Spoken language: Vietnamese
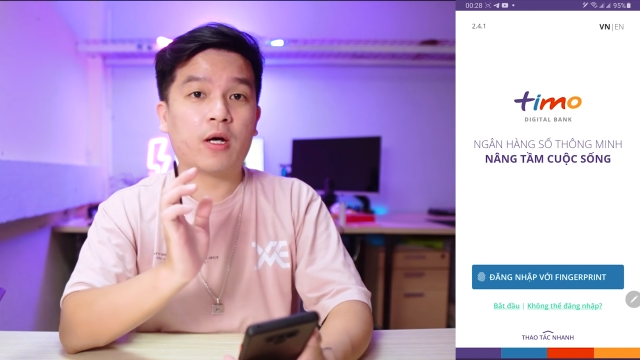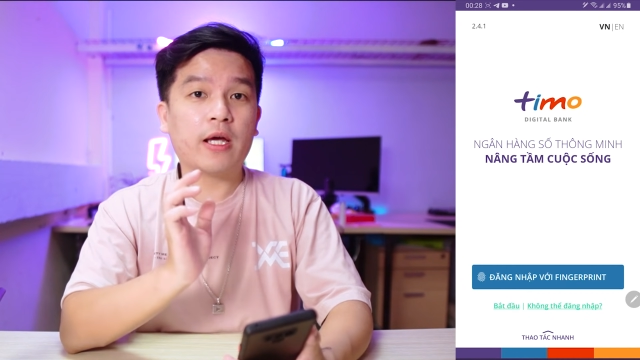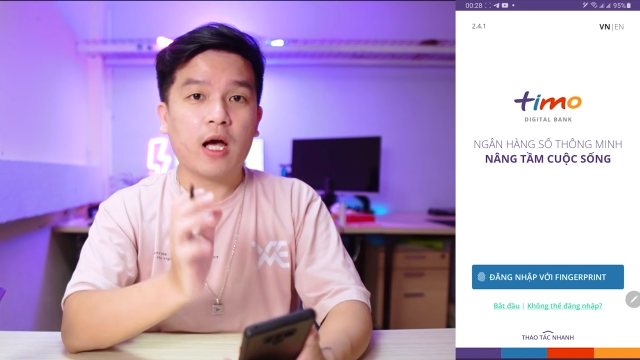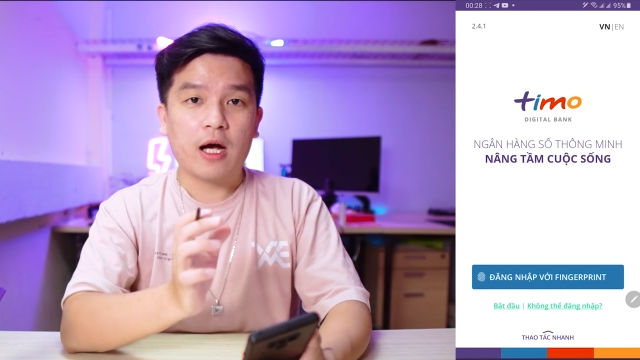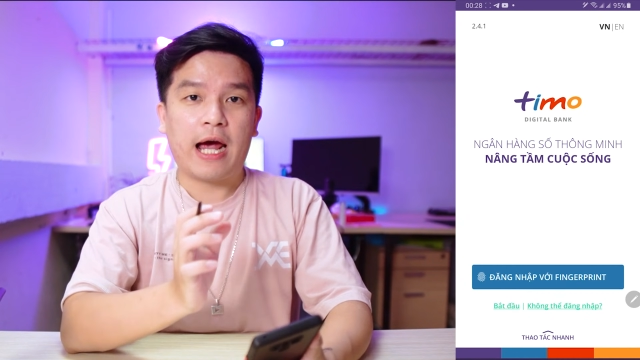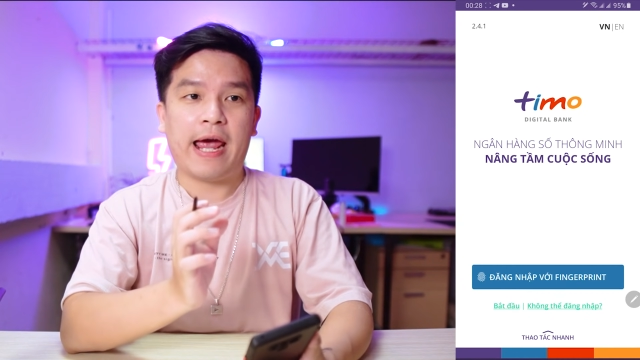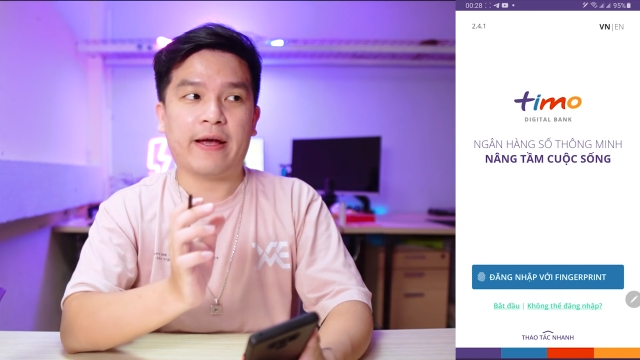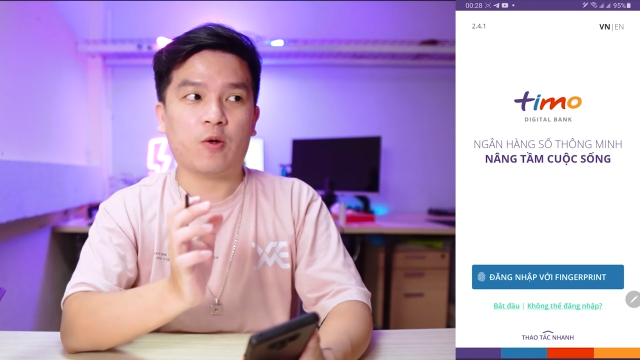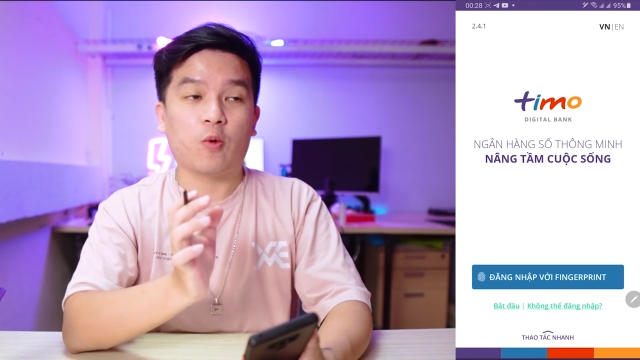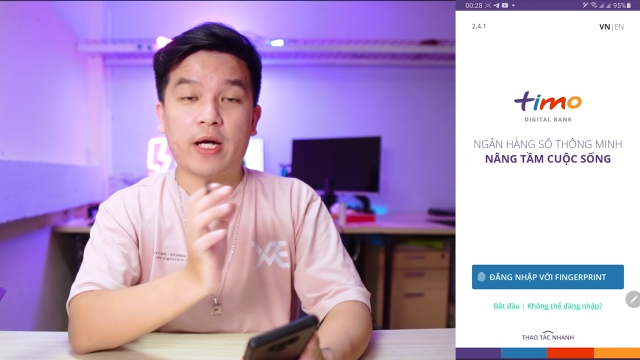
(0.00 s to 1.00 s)
cái ngân
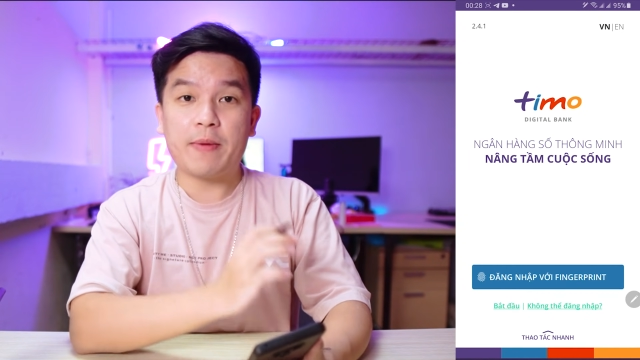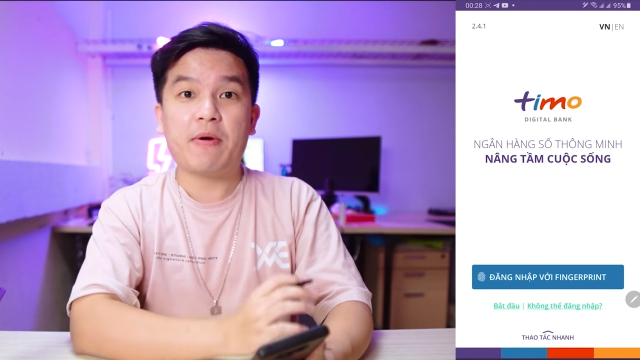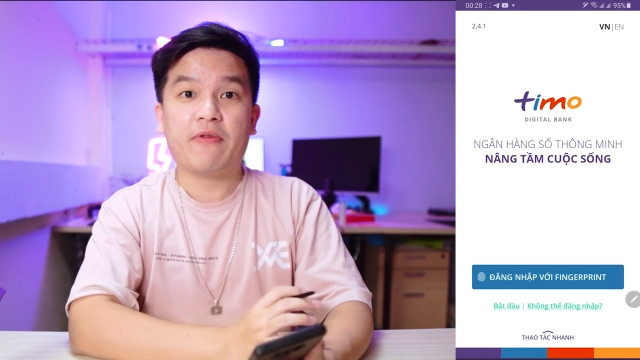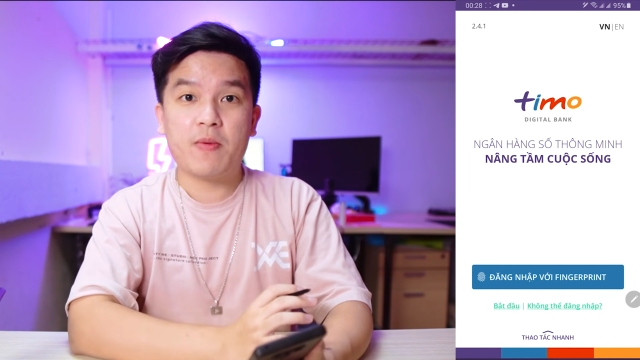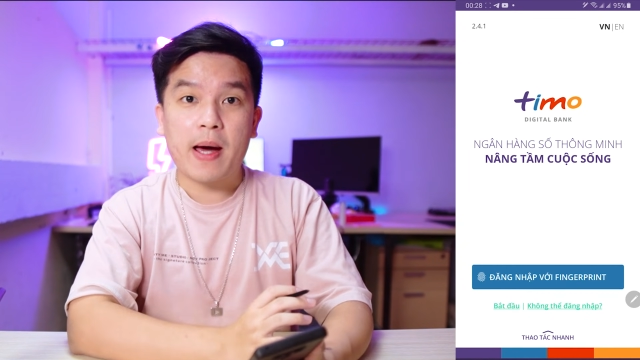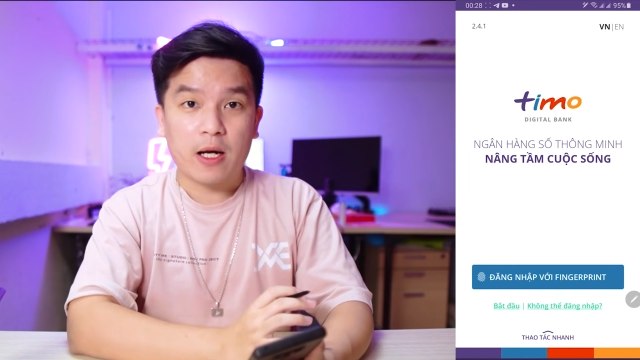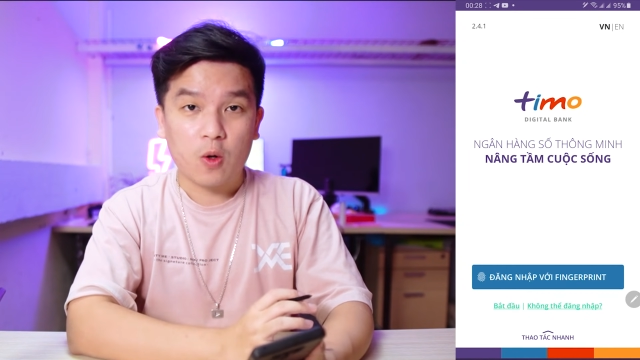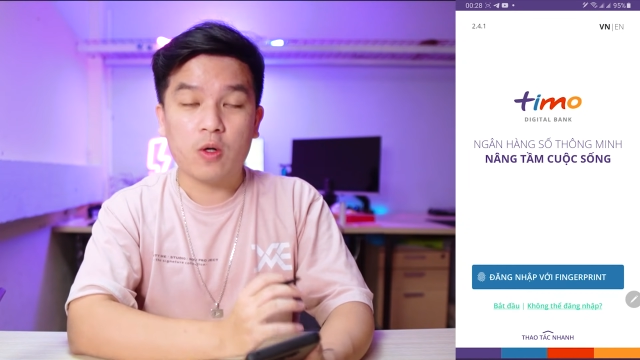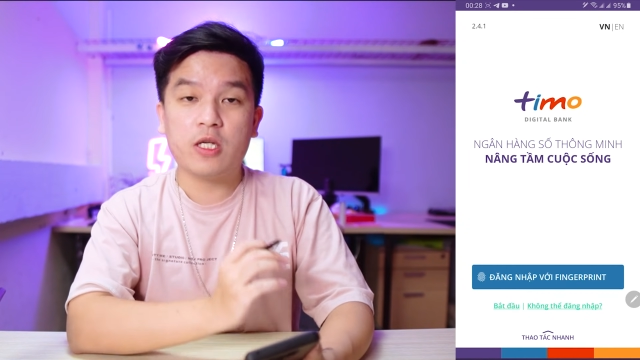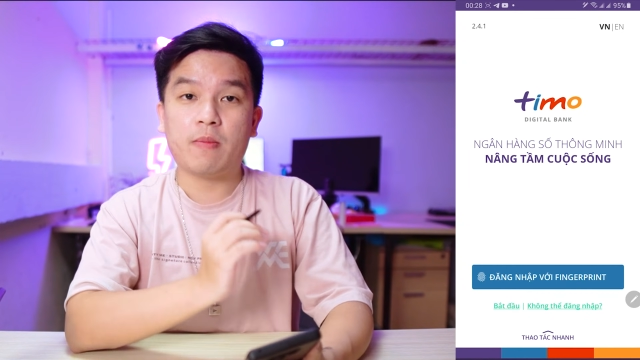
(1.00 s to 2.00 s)
hàng của Cash by VPBank
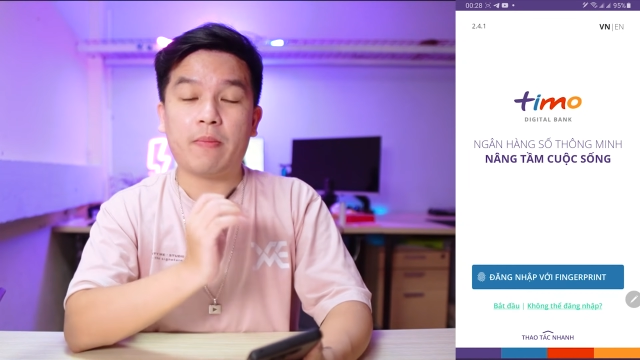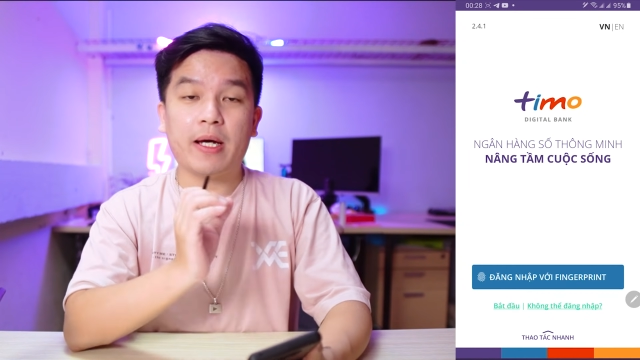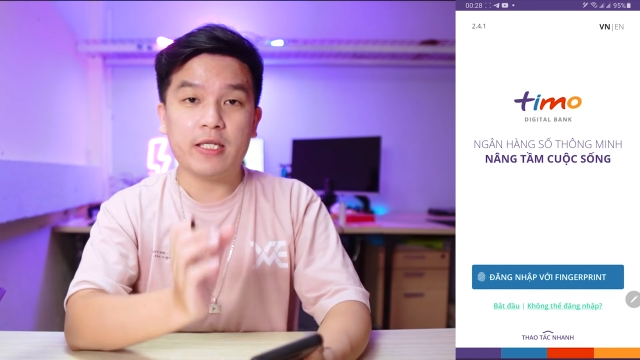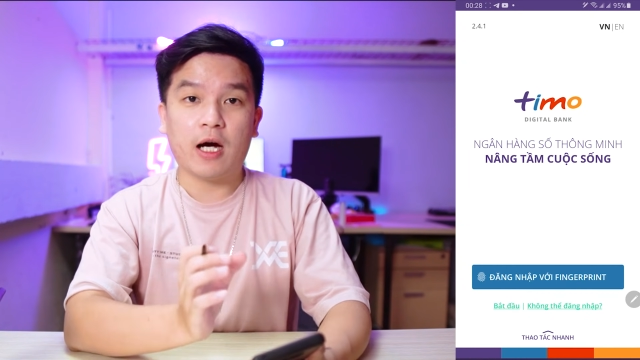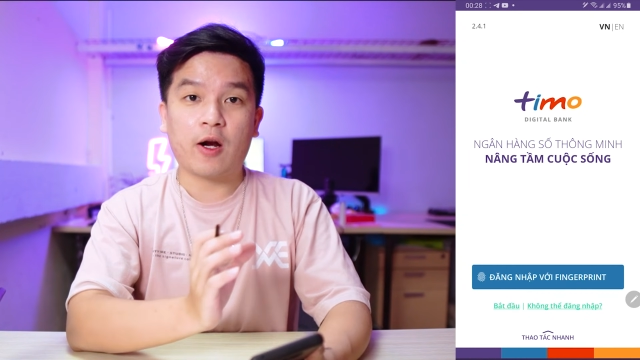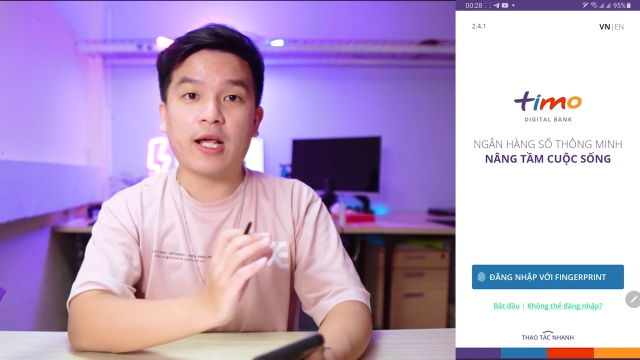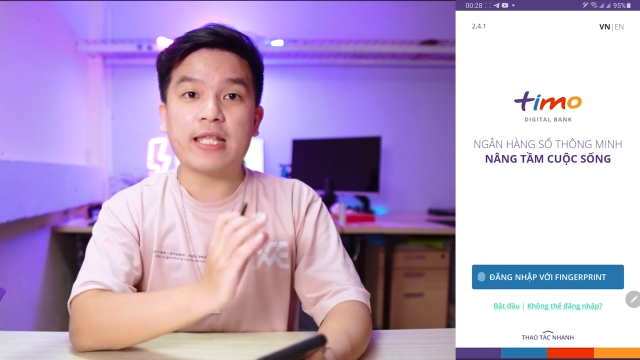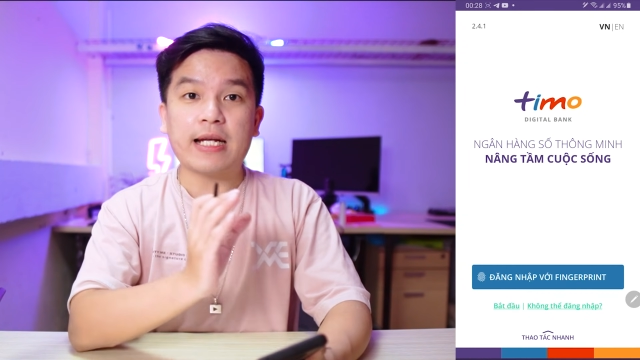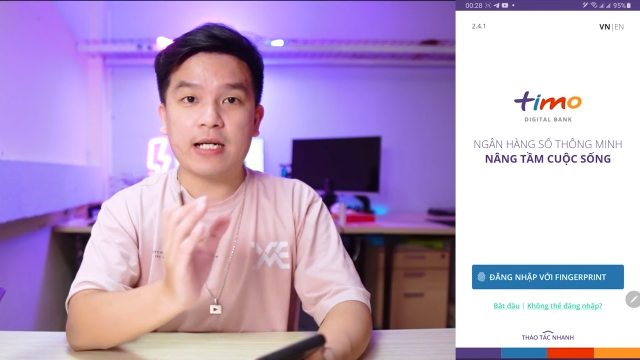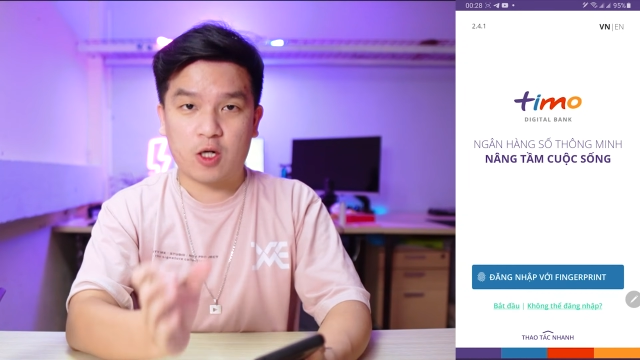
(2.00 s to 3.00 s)
luôn nhưng mà bây giờ nó đã
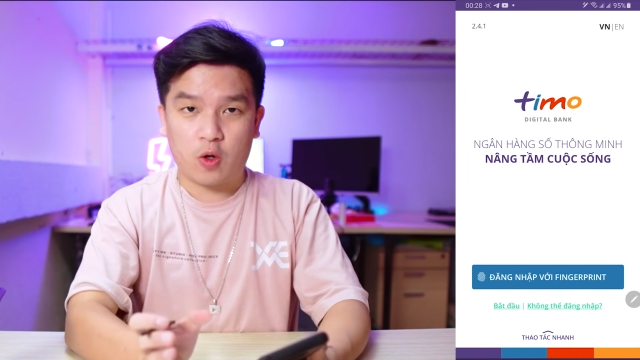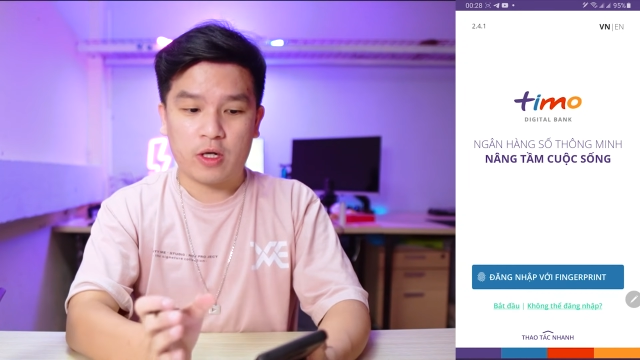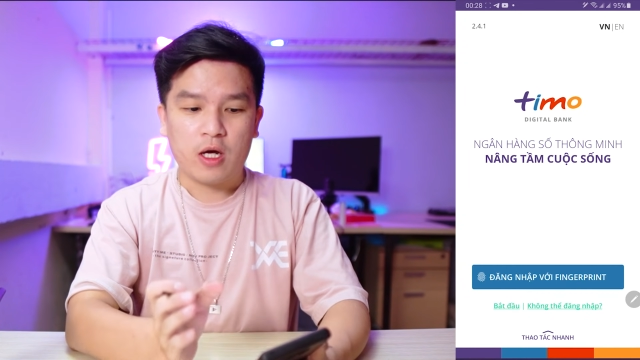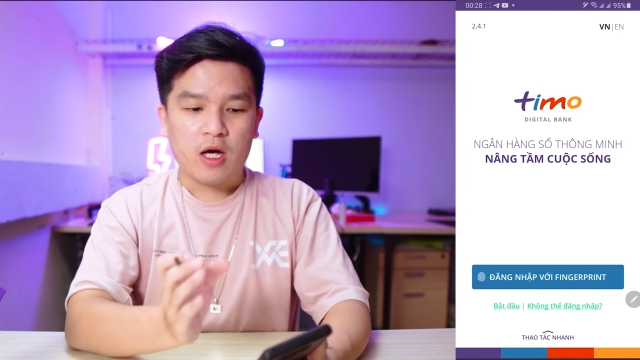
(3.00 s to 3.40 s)
tách ra rồi